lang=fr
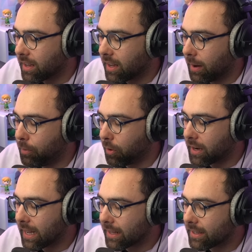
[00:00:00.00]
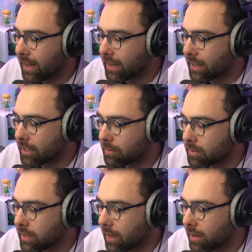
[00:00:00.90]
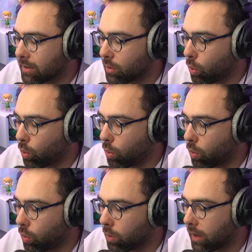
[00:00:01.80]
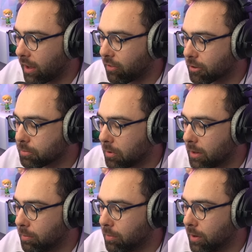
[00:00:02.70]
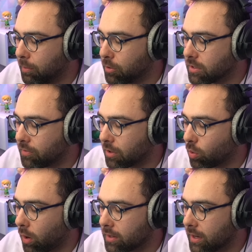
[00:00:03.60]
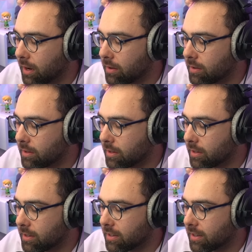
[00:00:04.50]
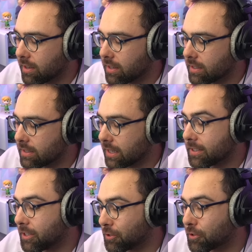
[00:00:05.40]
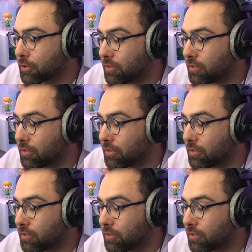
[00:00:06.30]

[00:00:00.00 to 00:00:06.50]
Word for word: un peu regarder la carte comme ça. Et eh, franchement, les, les beaux effets 3D là, c'est des choses que